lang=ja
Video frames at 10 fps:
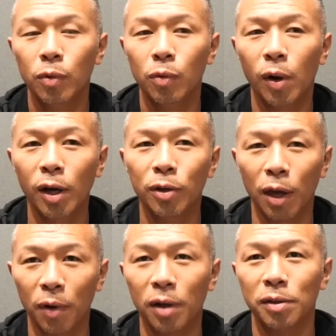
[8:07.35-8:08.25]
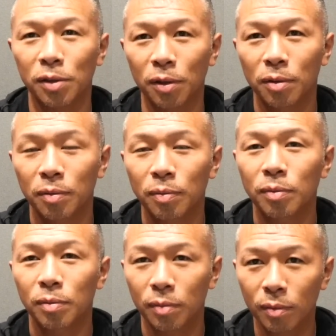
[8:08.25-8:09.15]
分かる時は分かるんですよ、
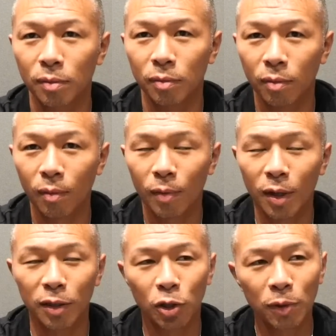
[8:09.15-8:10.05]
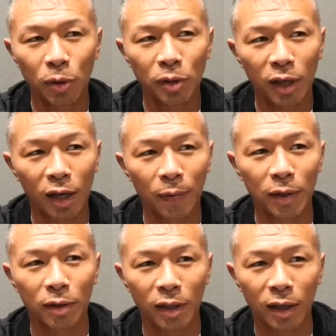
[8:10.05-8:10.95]
うん、ただジョブトーンの時は構え
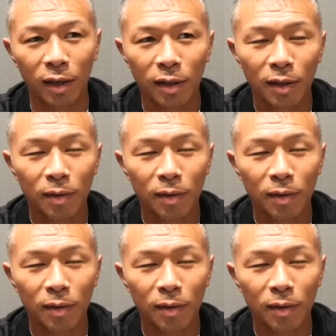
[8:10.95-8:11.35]
た時に